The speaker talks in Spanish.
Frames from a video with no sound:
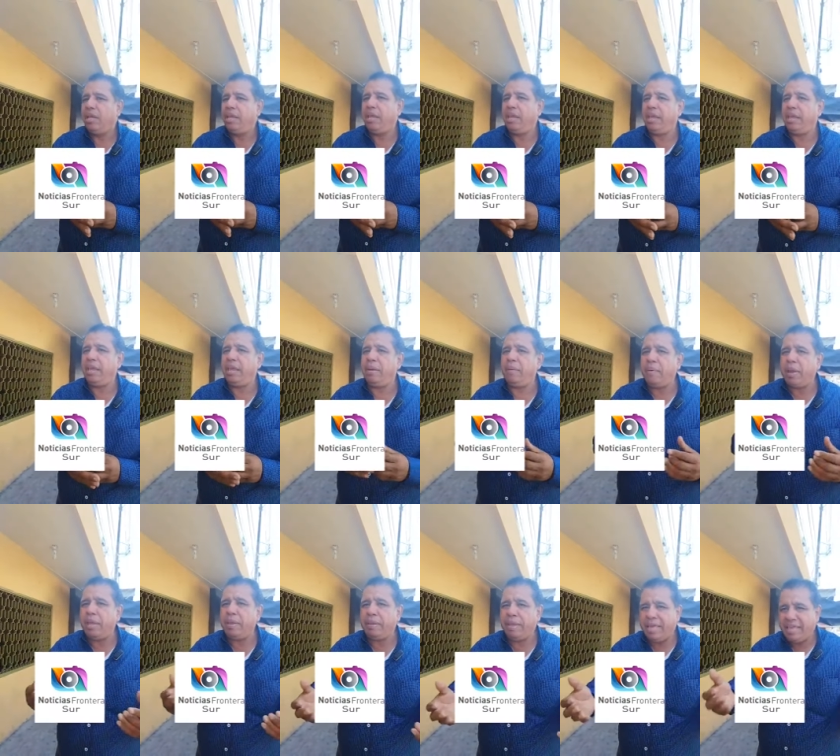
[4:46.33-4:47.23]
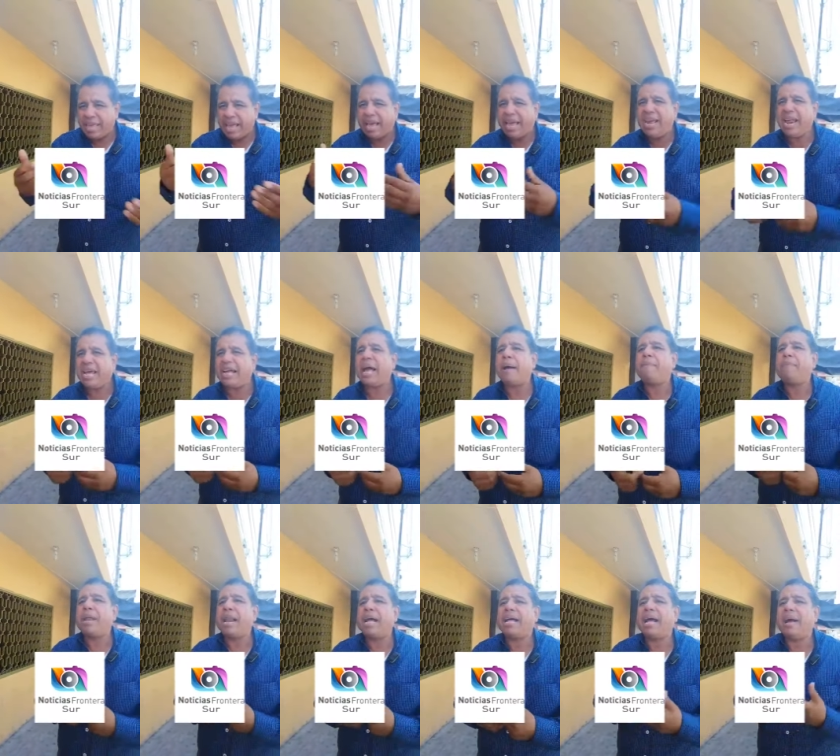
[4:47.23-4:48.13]
Y, llegar
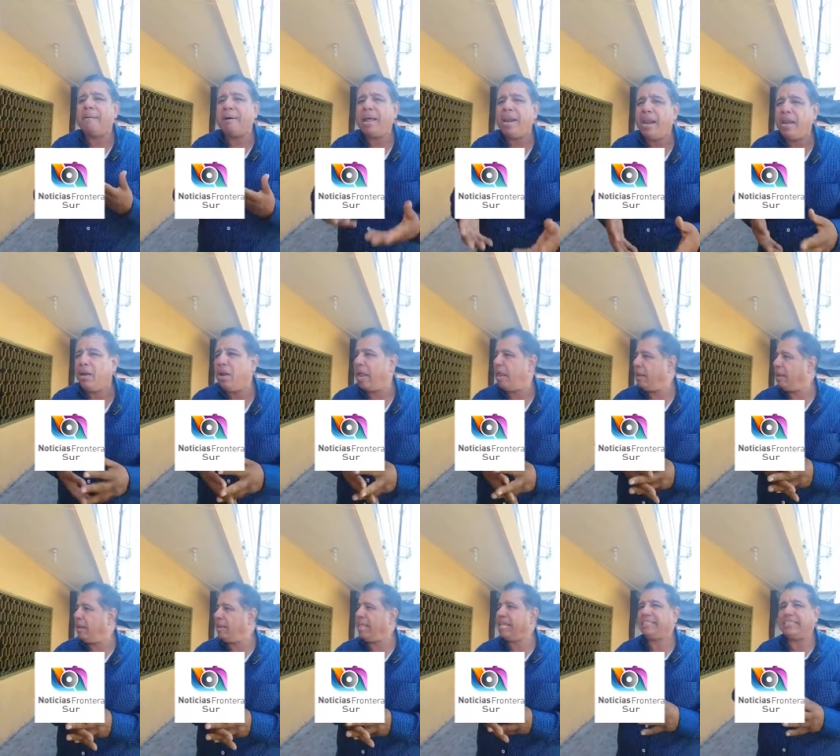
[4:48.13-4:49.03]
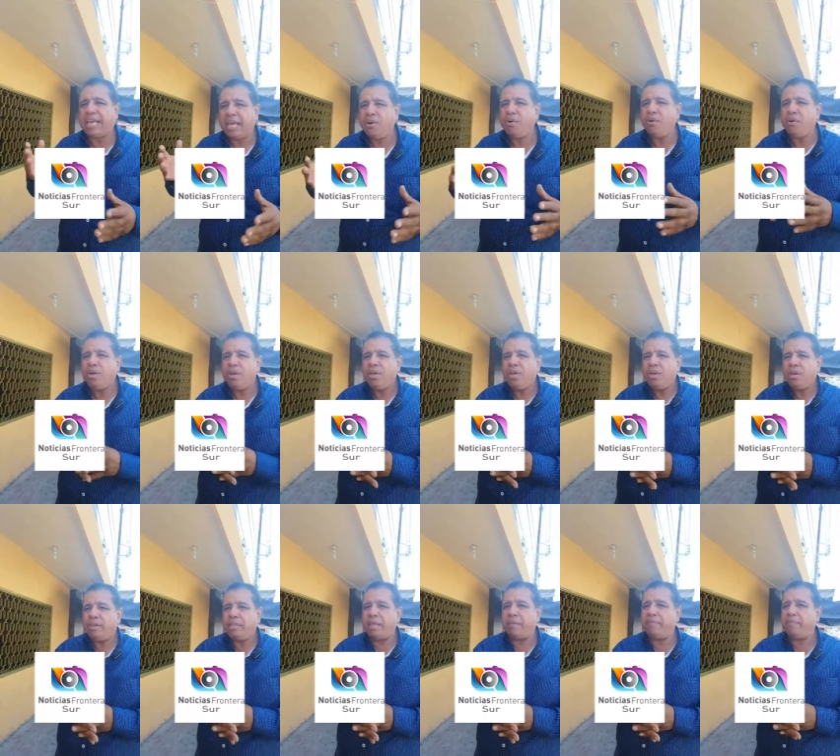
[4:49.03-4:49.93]
acá para acabar de cero,
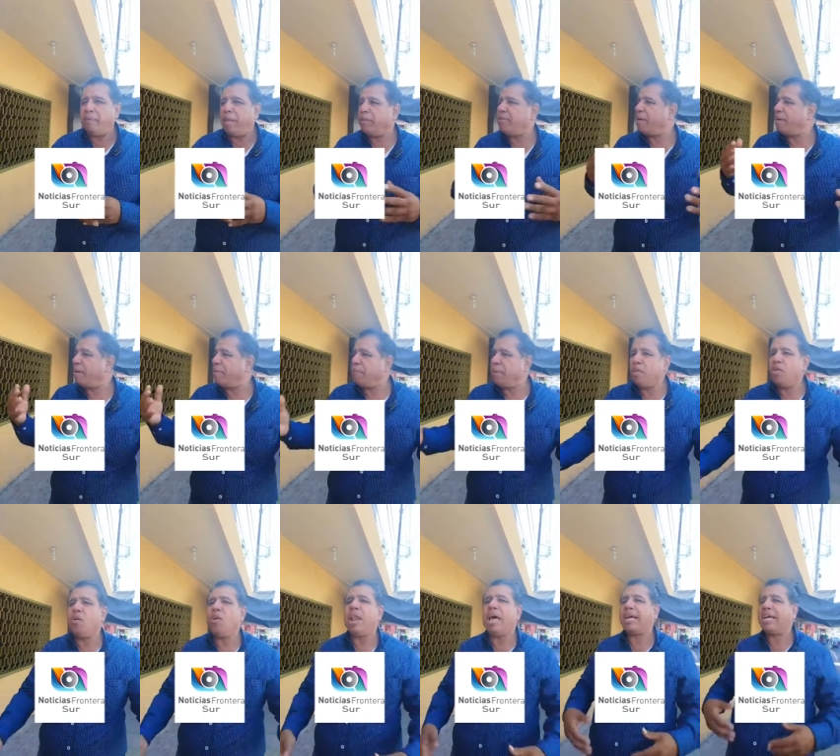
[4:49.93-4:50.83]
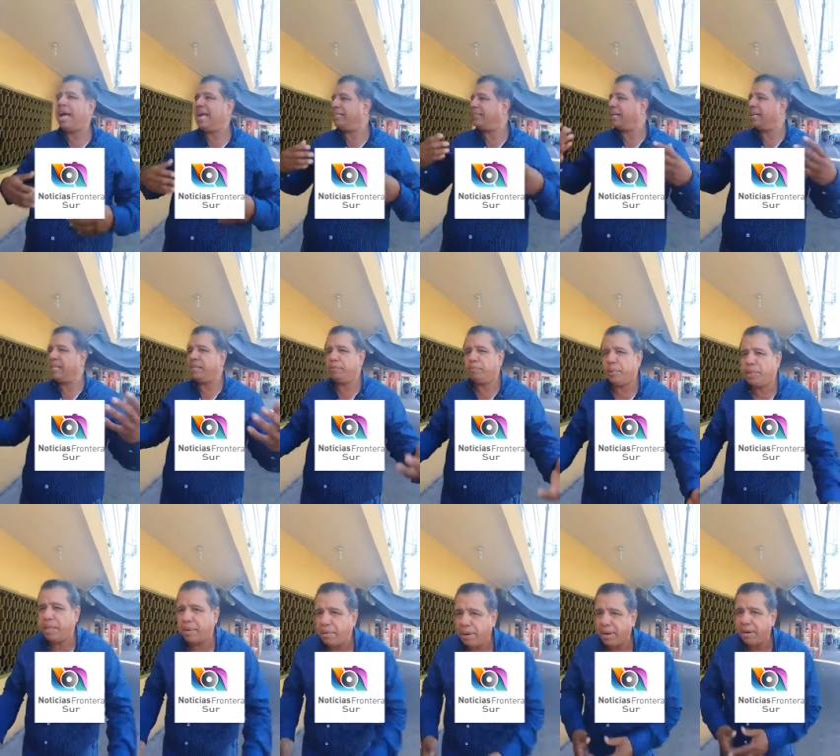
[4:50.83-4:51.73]
después de haber pedido la casa,
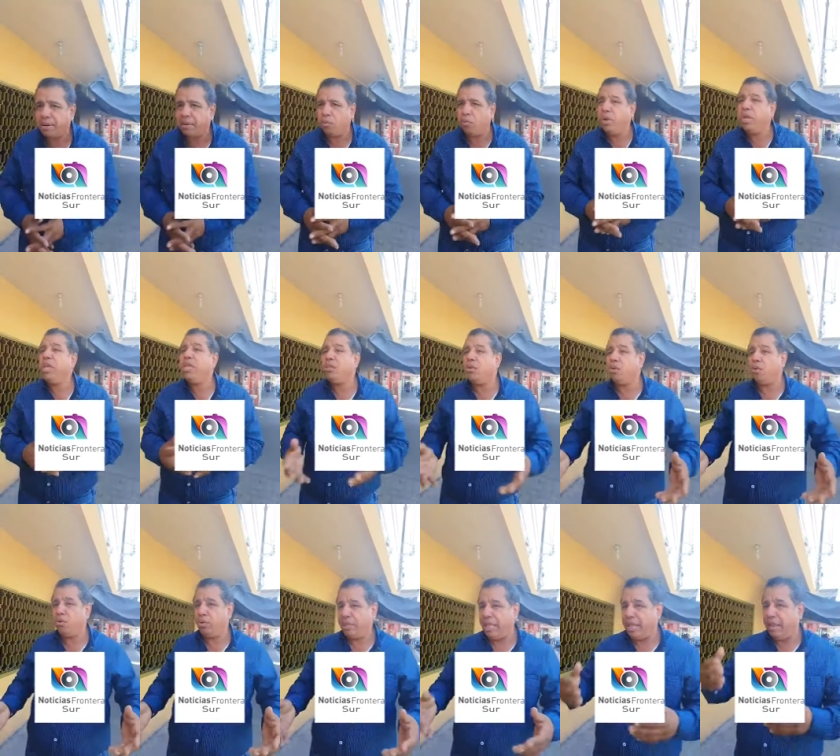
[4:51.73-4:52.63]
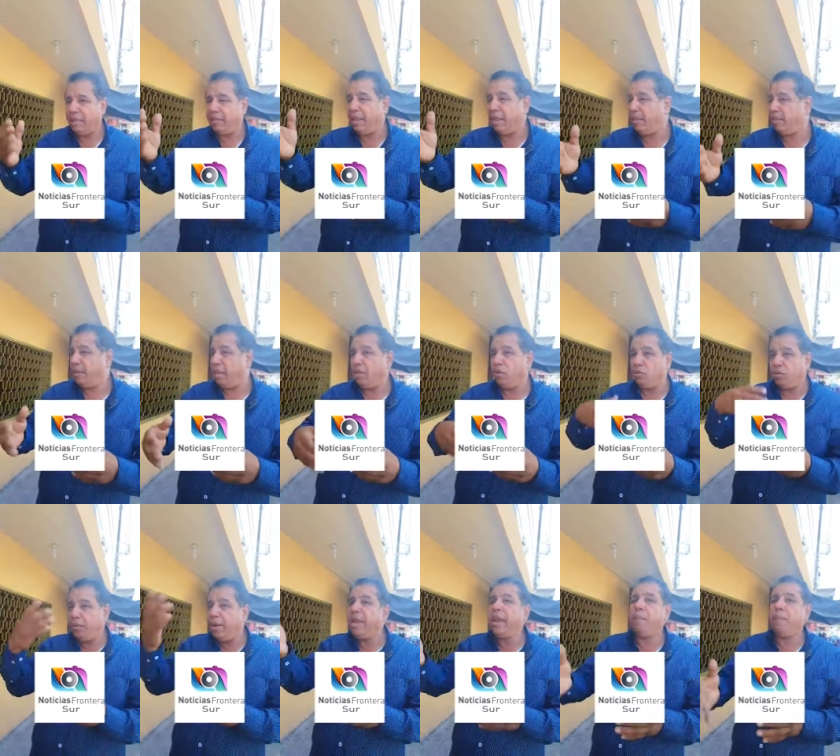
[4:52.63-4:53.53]
después de haber huido de, de,
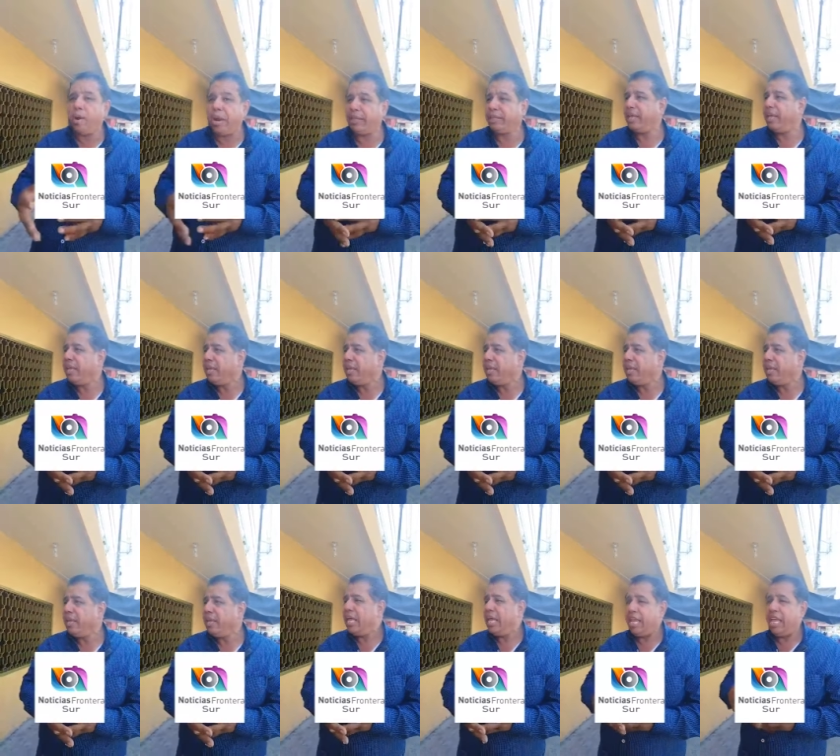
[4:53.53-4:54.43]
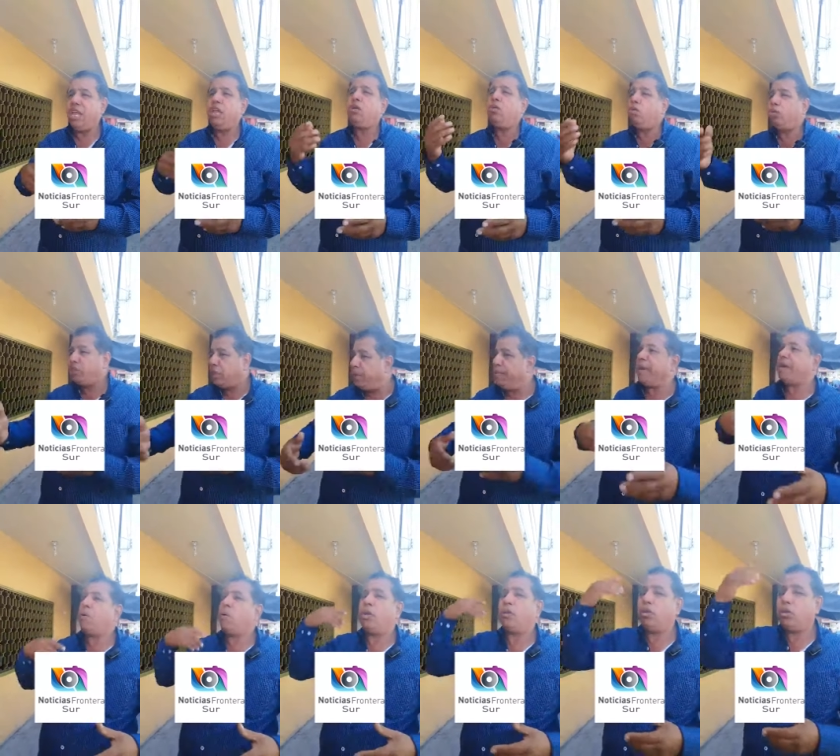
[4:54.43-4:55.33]
de la muerte, inclusive
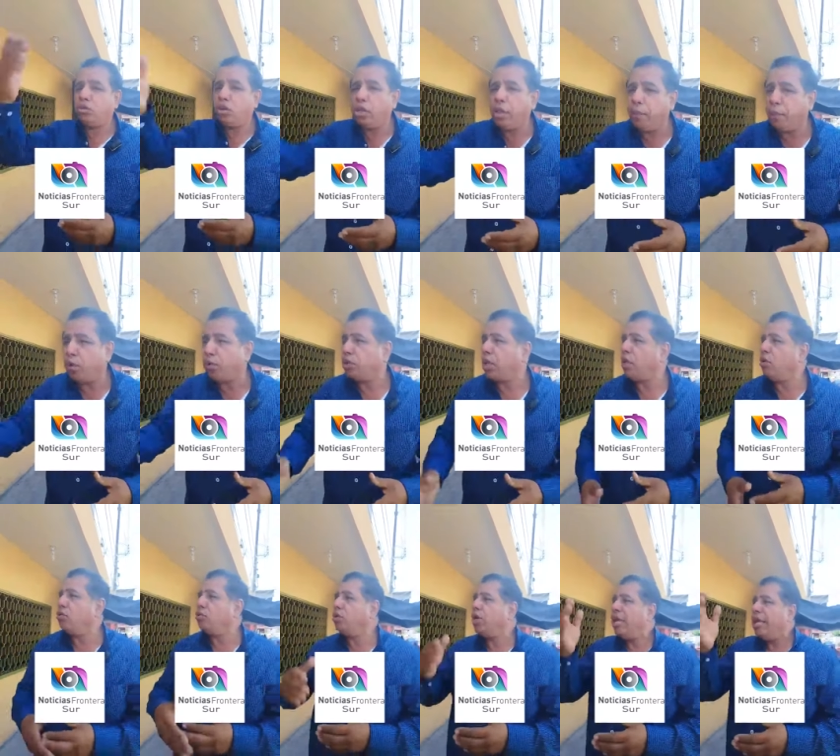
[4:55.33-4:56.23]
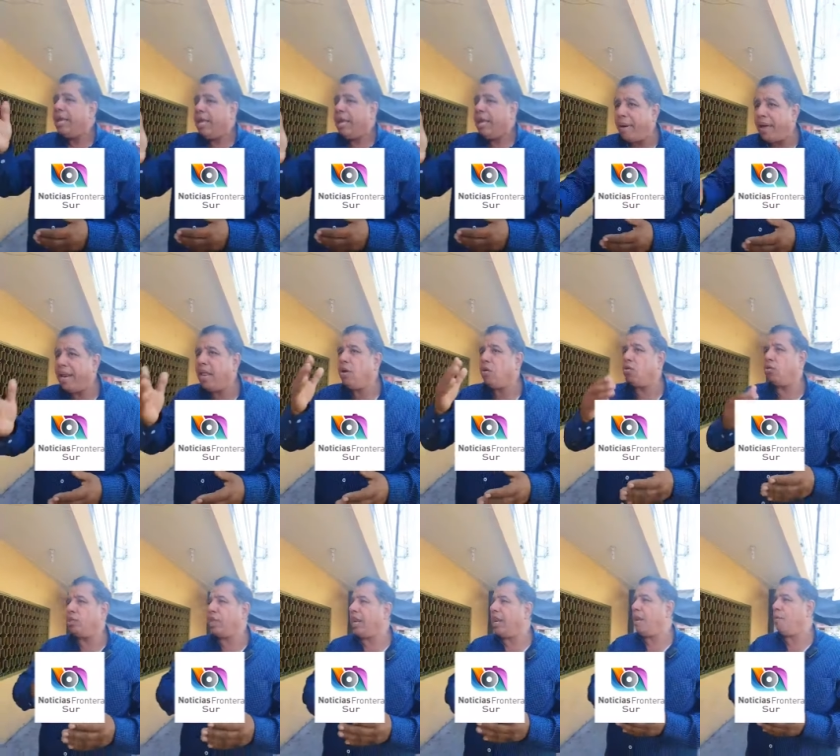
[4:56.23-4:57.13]
cuando son deportados van a
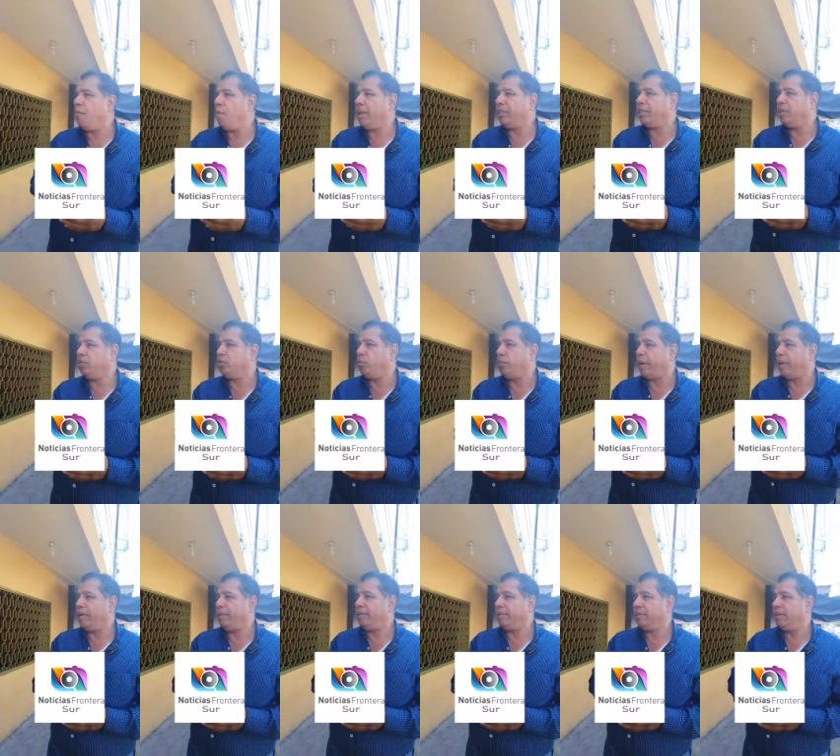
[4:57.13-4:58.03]
encontrar la muerte en su país